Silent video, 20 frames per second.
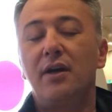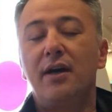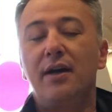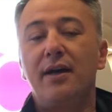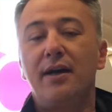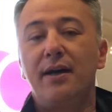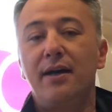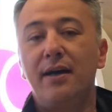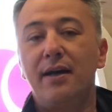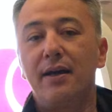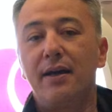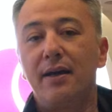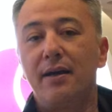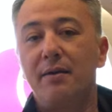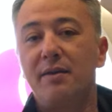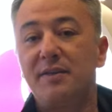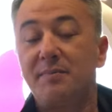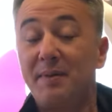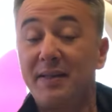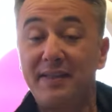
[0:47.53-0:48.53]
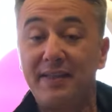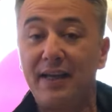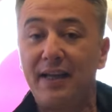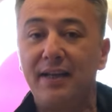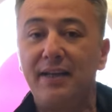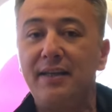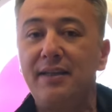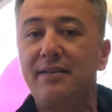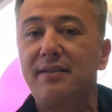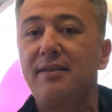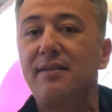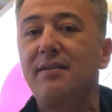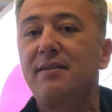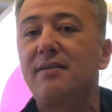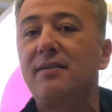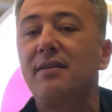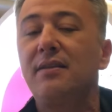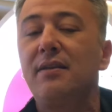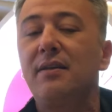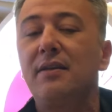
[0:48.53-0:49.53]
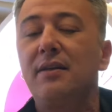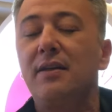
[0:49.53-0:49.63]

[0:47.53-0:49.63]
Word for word: ah, especialistas,